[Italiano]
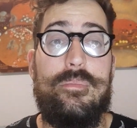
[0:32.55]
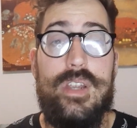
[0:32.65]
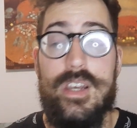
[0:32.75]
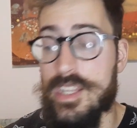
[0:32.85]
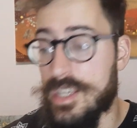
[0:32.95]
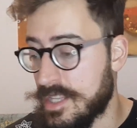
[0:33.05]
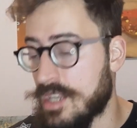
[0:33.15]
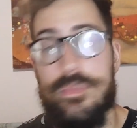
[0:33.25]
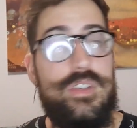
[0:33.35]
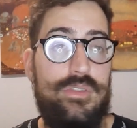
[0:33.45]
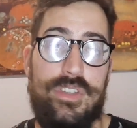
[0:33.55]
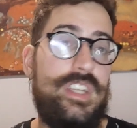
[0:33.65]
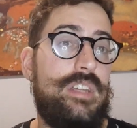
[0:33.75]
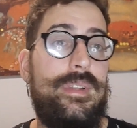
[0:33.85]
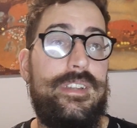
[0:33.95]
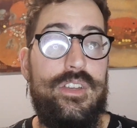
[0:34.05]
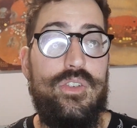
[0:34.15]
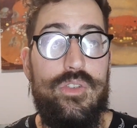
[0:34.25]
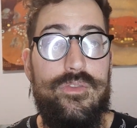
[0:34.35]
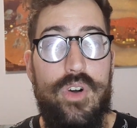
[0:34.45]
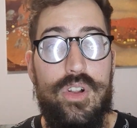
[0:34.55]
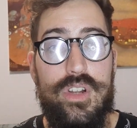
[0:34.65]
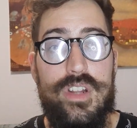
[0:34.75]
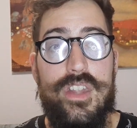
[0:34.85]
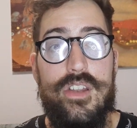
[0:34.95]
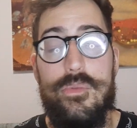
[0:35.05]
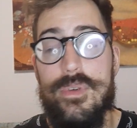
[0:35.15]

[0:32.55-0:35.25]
per chiedermi, sono direttamente io coinvolto all'interno di